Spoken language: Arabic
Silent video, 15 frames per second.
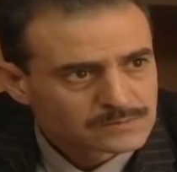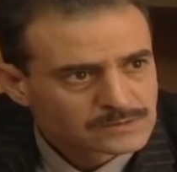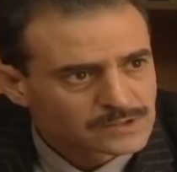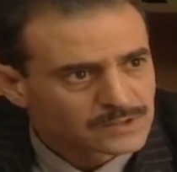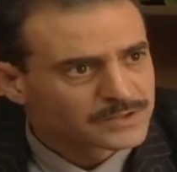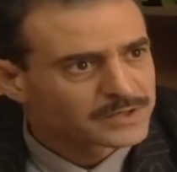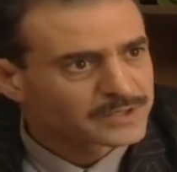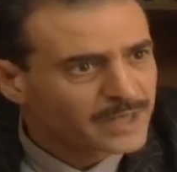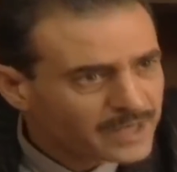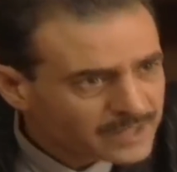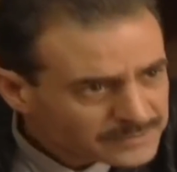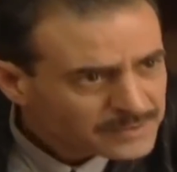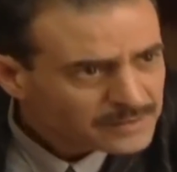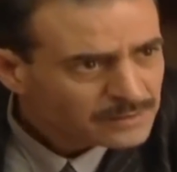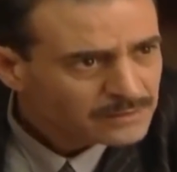صهرك
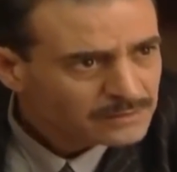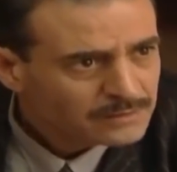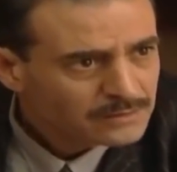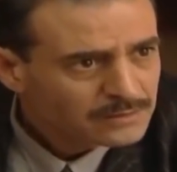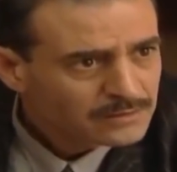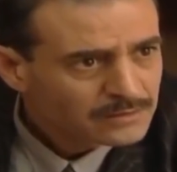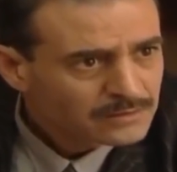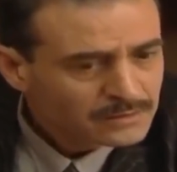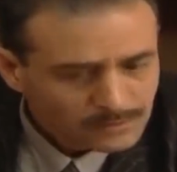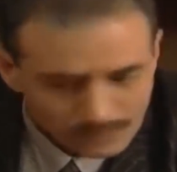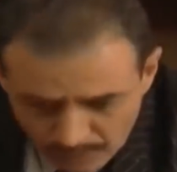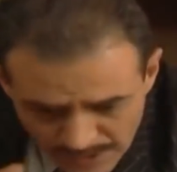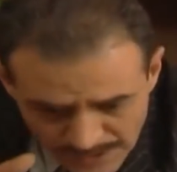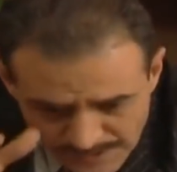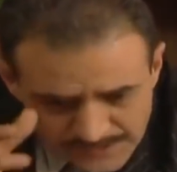عادل؟
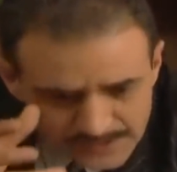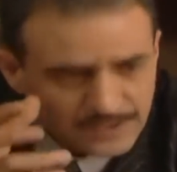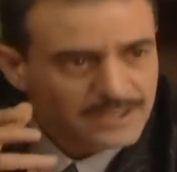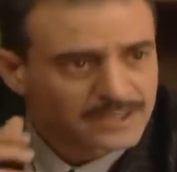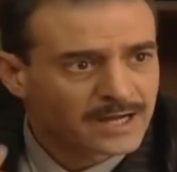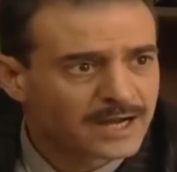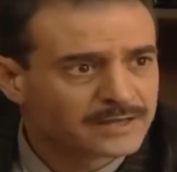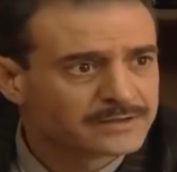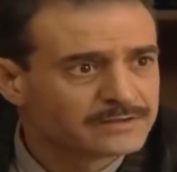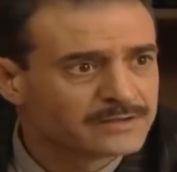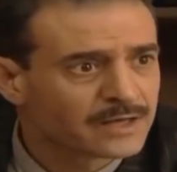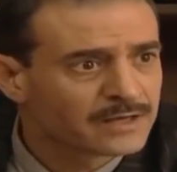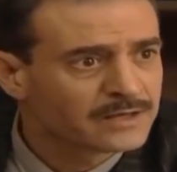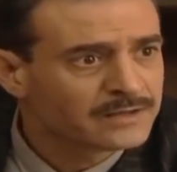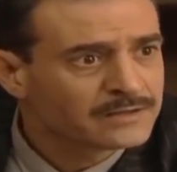وليش صهرك عادل
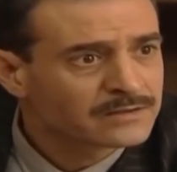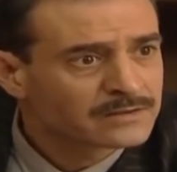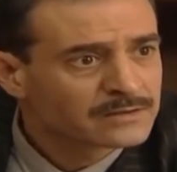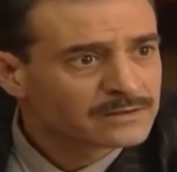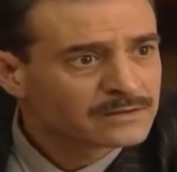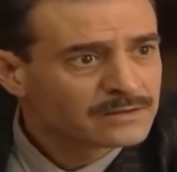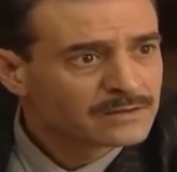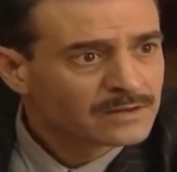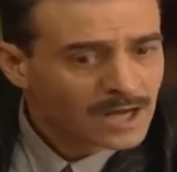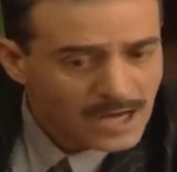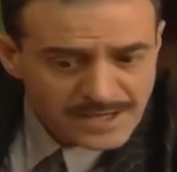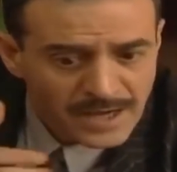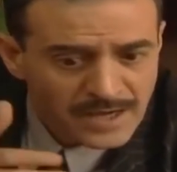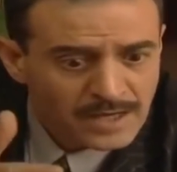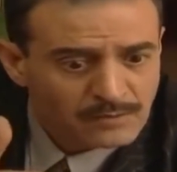دخلك؟
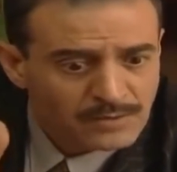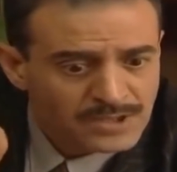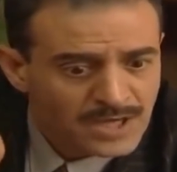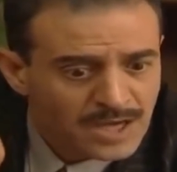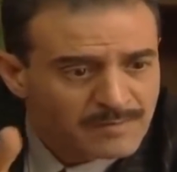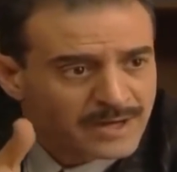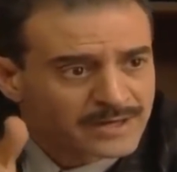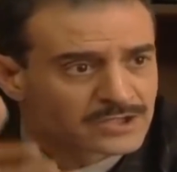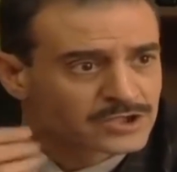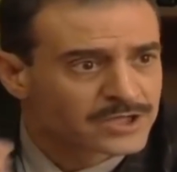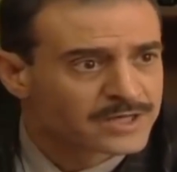هي أنا وياه معنا